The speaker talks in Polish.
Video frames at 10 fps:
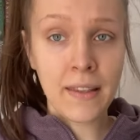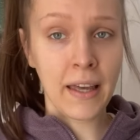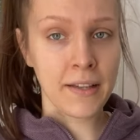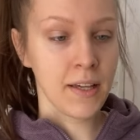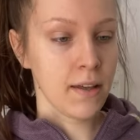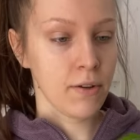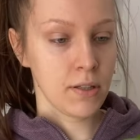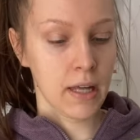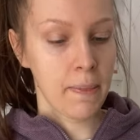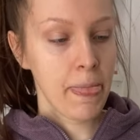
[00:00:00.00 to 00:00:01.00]
Taka
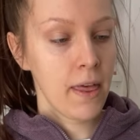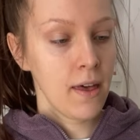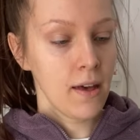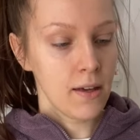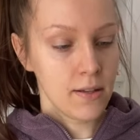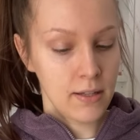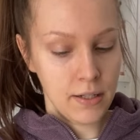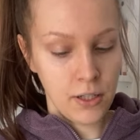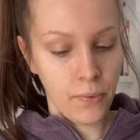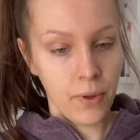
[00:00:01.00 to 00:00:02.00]
ciekawostka. Y,
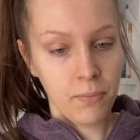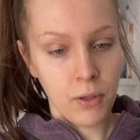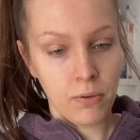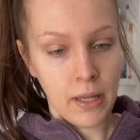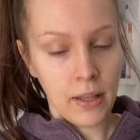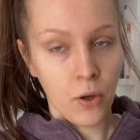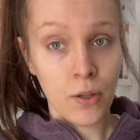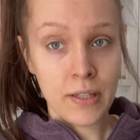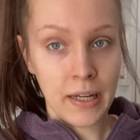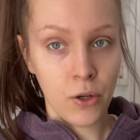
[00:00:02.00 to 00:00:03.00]
zaczęły mi tutaj na
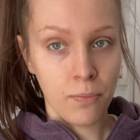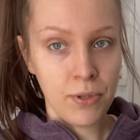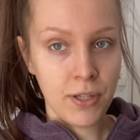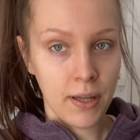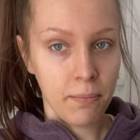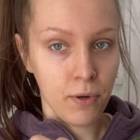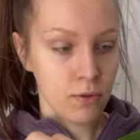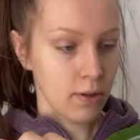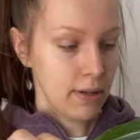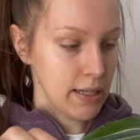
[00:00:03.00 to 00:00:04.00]
końcach robić się
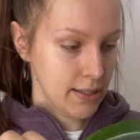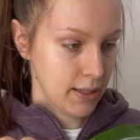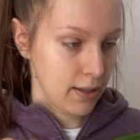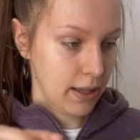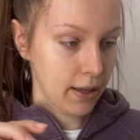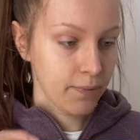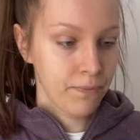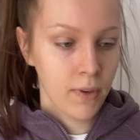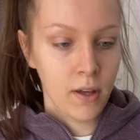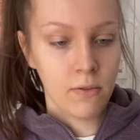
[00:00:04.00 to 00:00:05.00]
brązowe listki, tak?
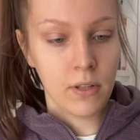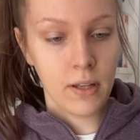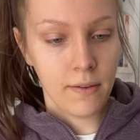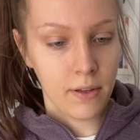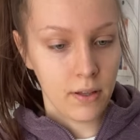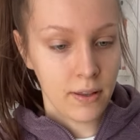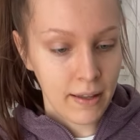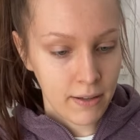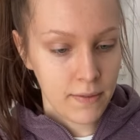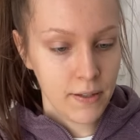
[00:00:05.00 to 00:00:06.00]
Tutaj nawet,
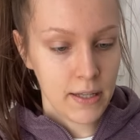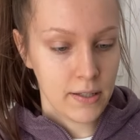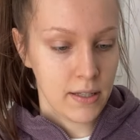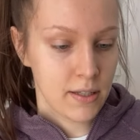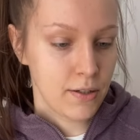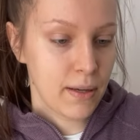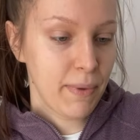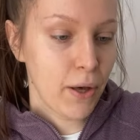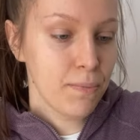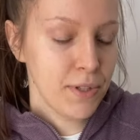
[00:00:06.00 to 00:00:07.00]
nawet widać, ja zaczęłam
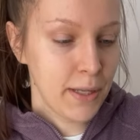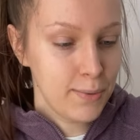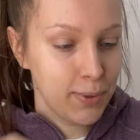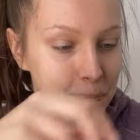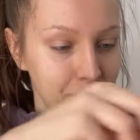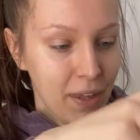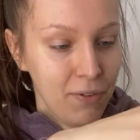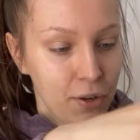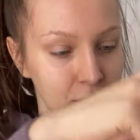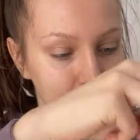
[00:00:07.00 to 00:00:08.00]
je obcinać, bo
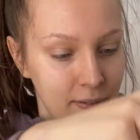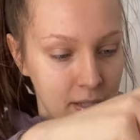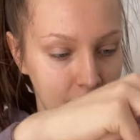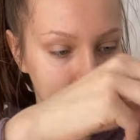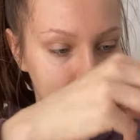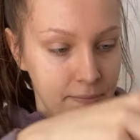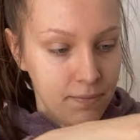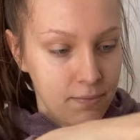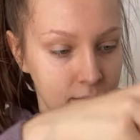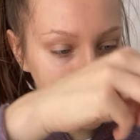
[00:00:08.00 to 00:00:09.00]
wychodziły, wiecie, te
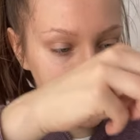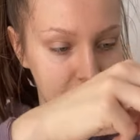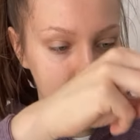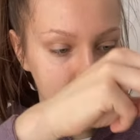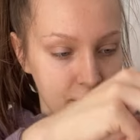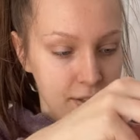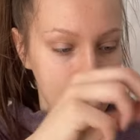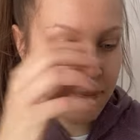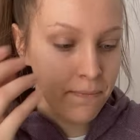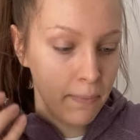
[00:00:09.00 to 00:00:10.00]
świeże
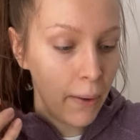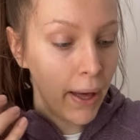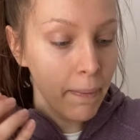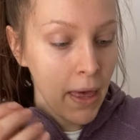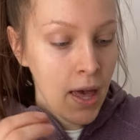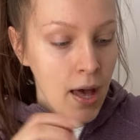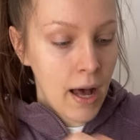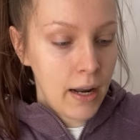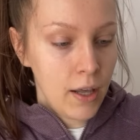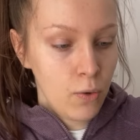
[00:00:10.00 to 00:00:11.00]
liście, małe,
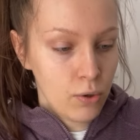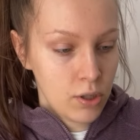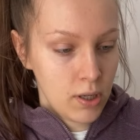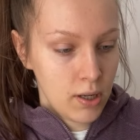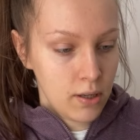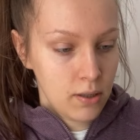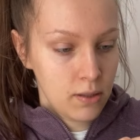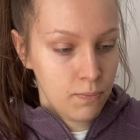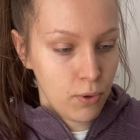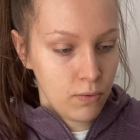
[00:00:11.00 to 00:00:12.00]
ale już y,
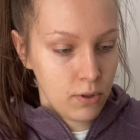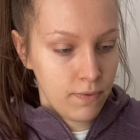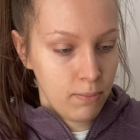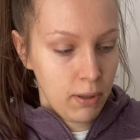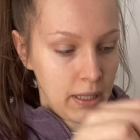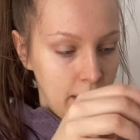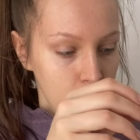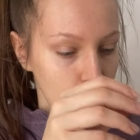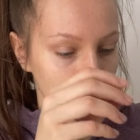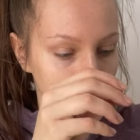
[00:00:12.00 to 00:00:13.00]
z brązowymi
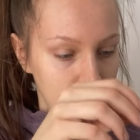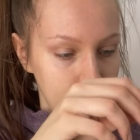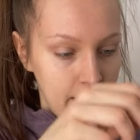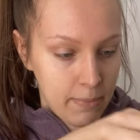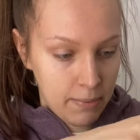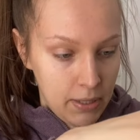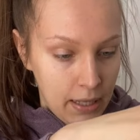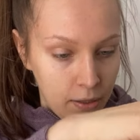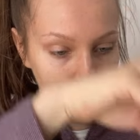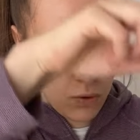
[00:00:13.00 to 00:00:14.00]
takimi suchymi plamami,
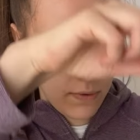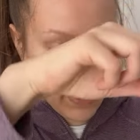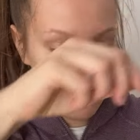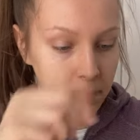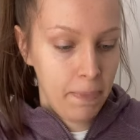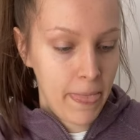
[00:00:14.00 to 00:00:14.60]
tak? Końcówkami.